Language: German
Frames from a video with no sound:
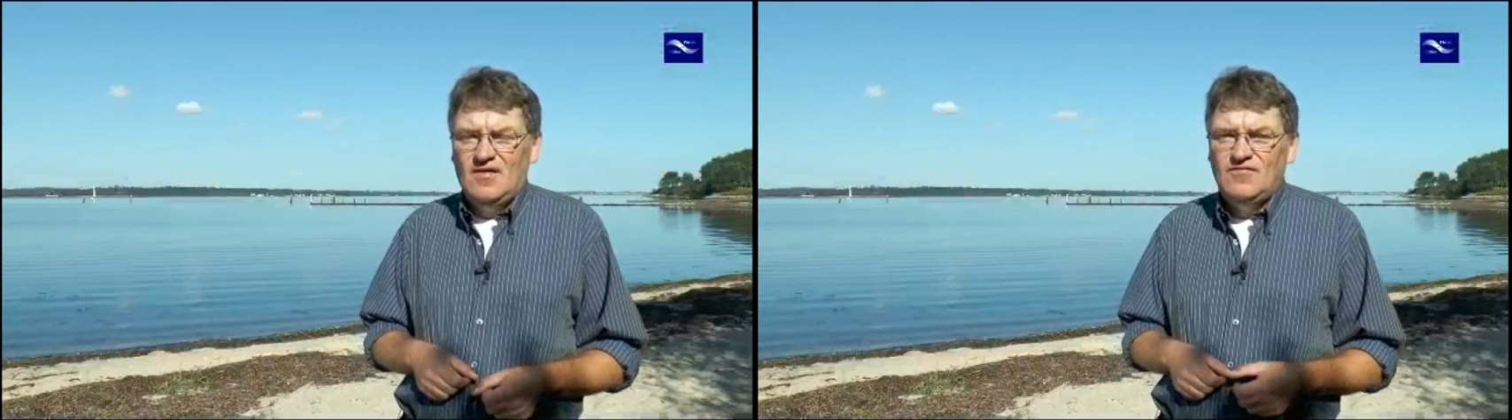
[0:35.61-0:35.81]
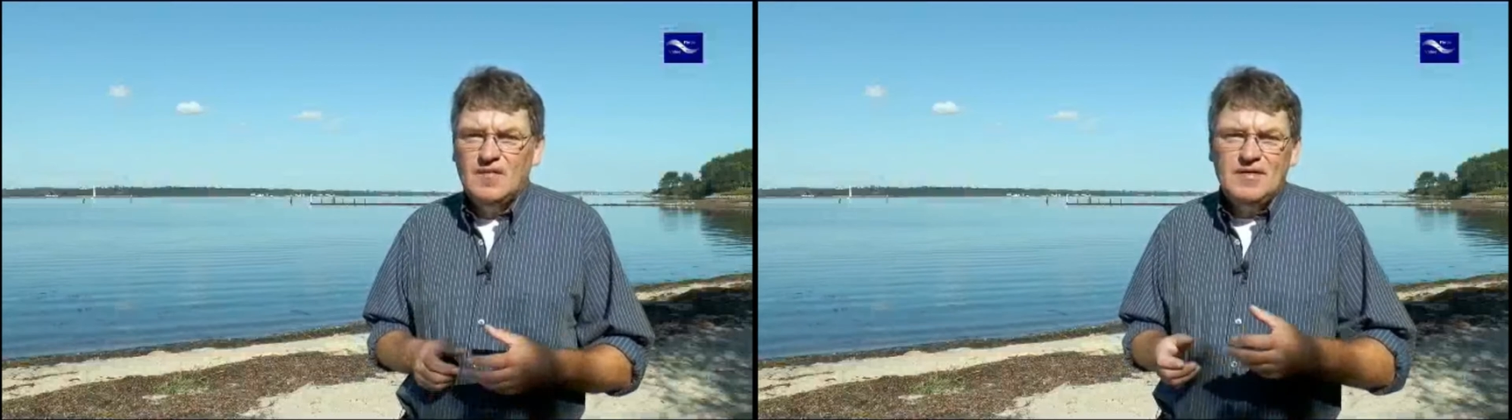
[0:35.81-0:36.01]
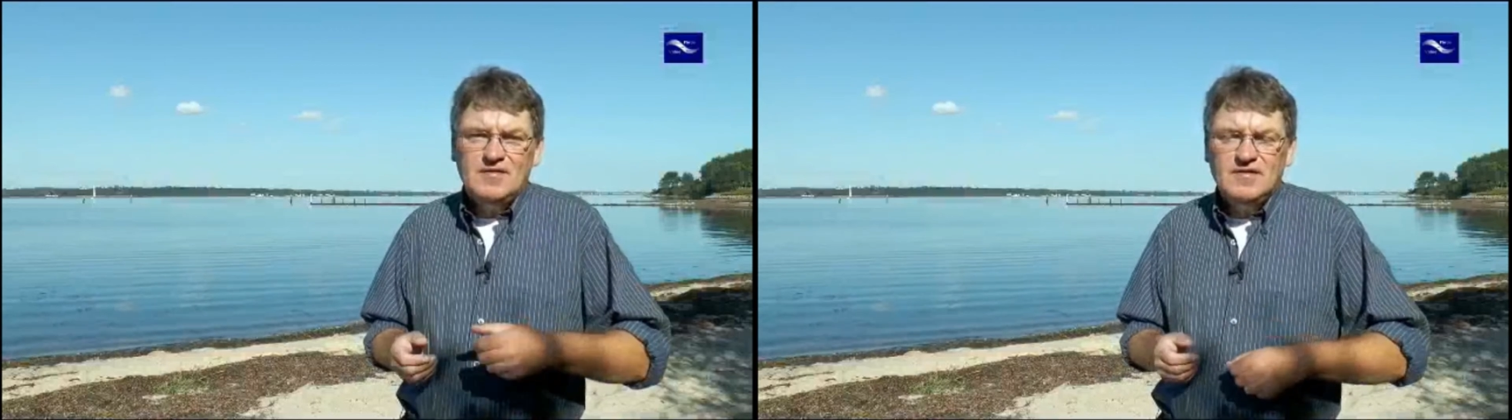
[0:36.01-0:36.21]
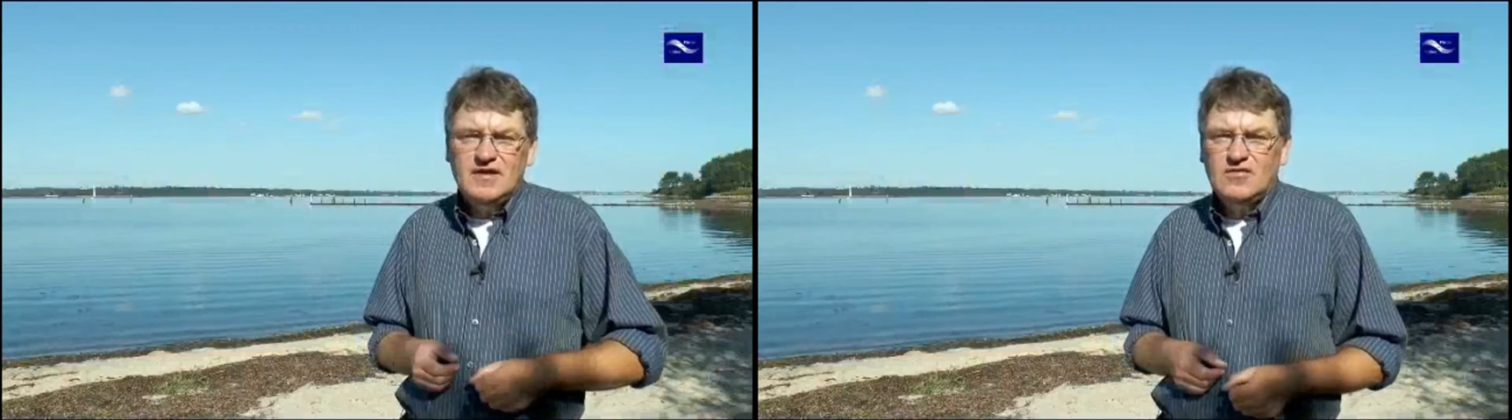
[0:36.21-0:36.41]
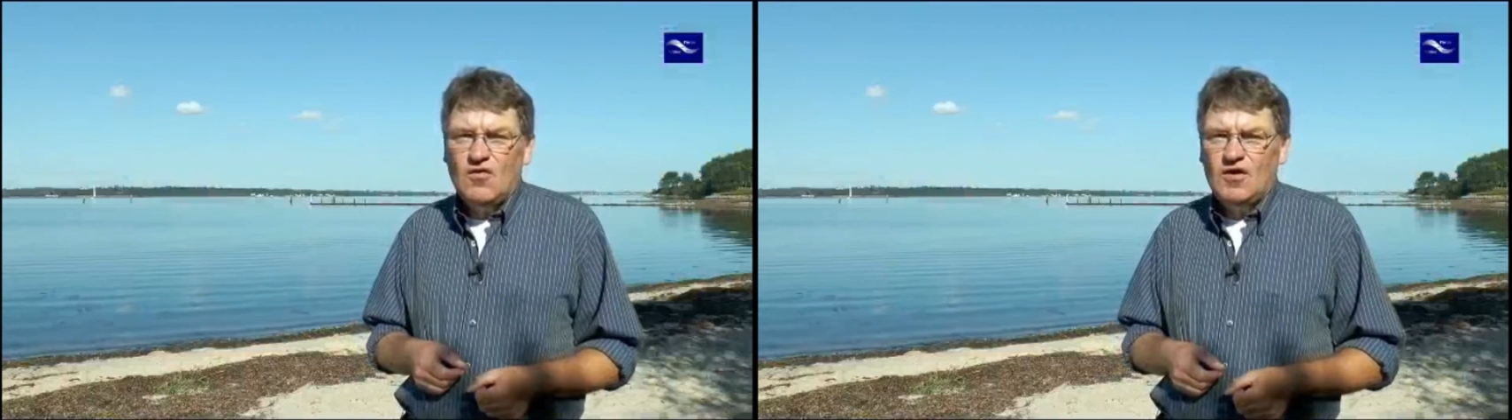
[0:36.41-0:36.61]
Wir bieten
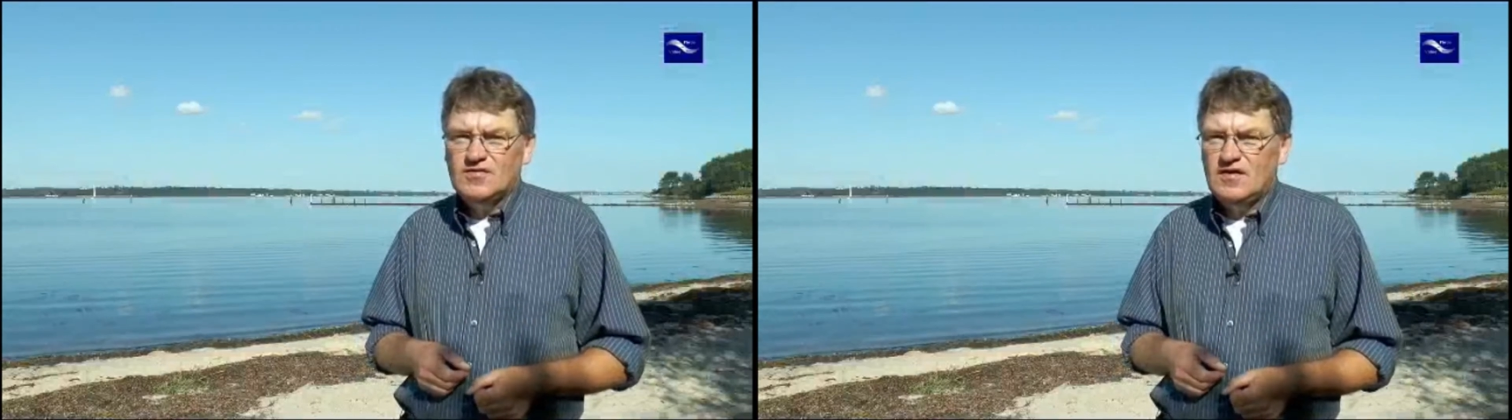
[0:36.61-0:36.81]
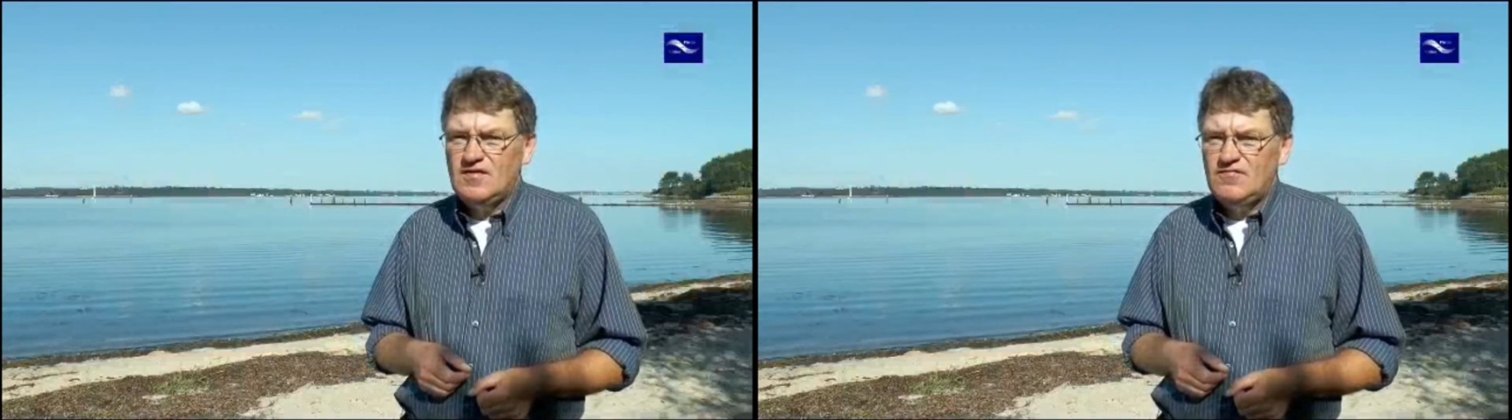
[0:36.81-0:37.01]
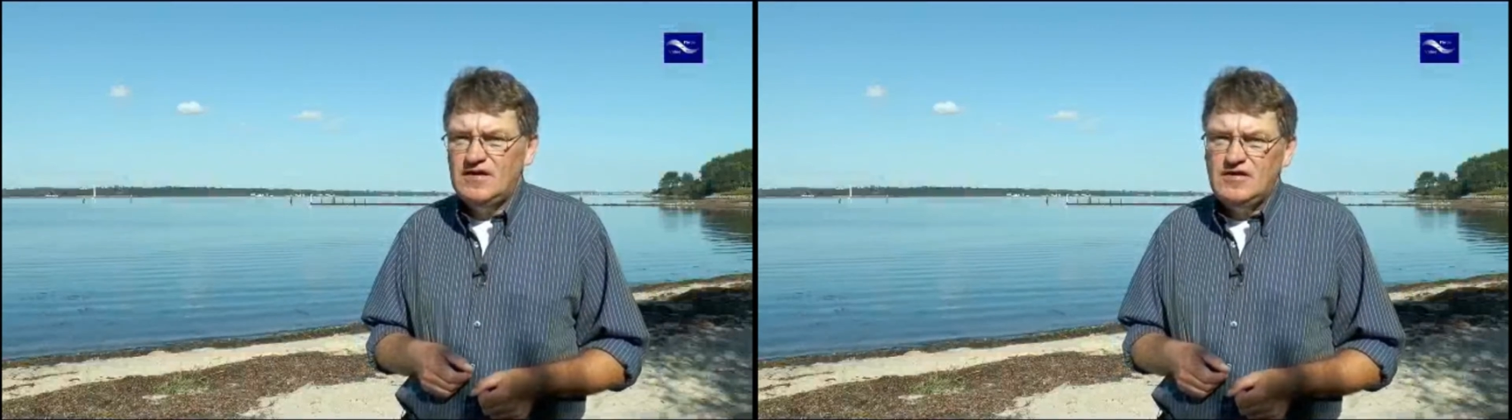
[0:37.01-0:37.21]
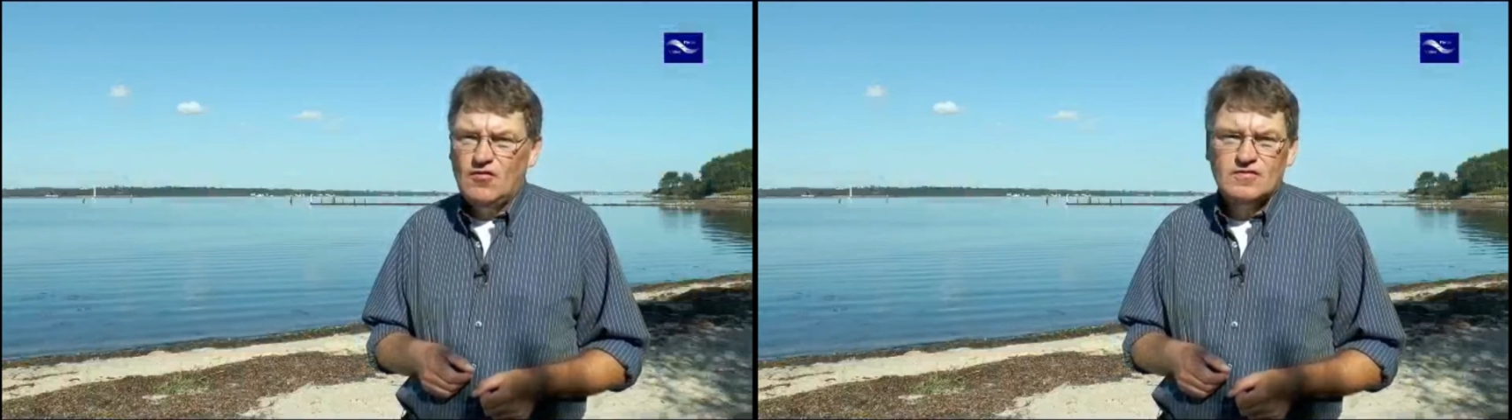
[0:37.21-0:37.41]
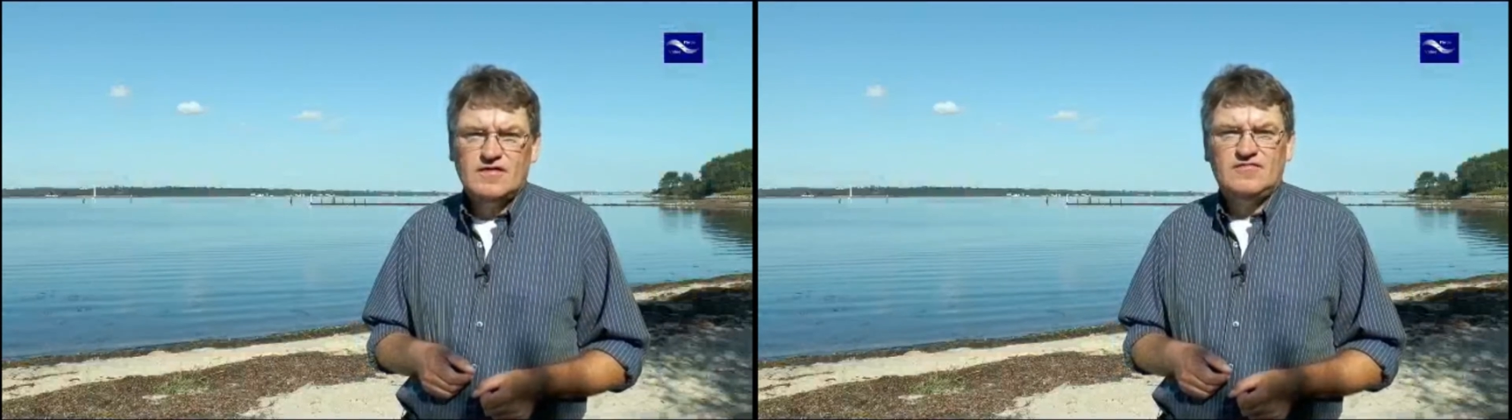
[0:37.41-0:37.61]
Ihnen heute Videos